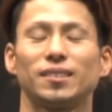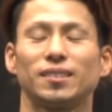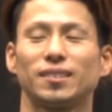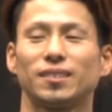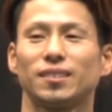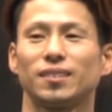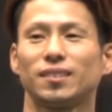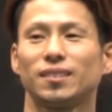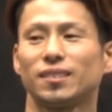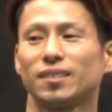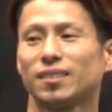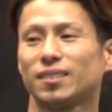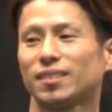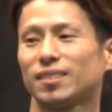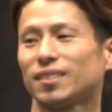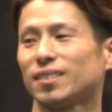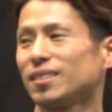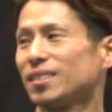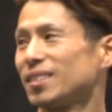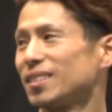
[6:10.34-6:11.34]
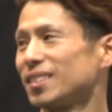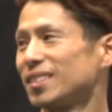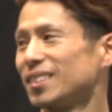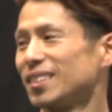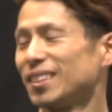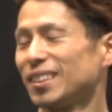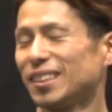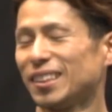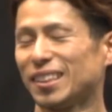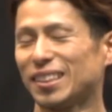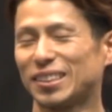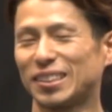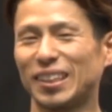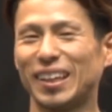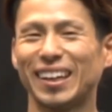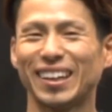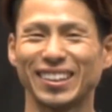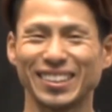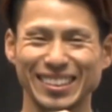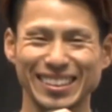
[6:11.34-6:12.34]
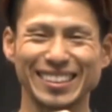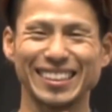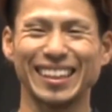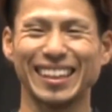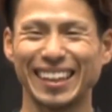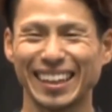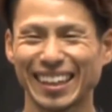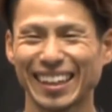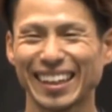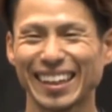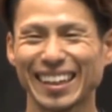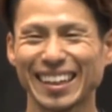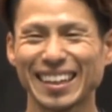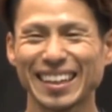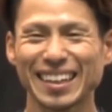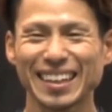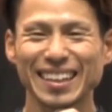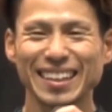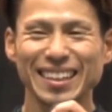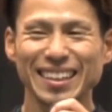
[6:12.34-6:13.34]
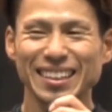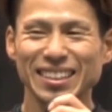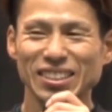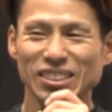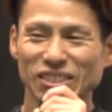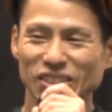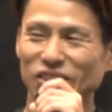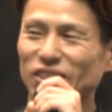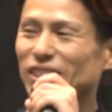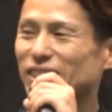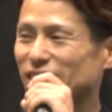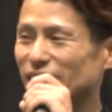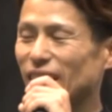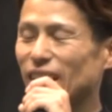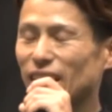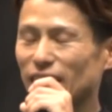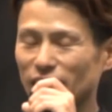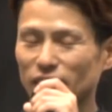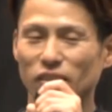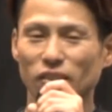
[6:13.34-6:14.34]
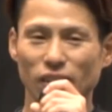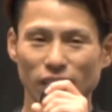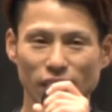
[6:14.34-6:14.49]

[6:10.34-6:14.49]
これを維持してずっと賞金重ねていってそうですね、ね、あの、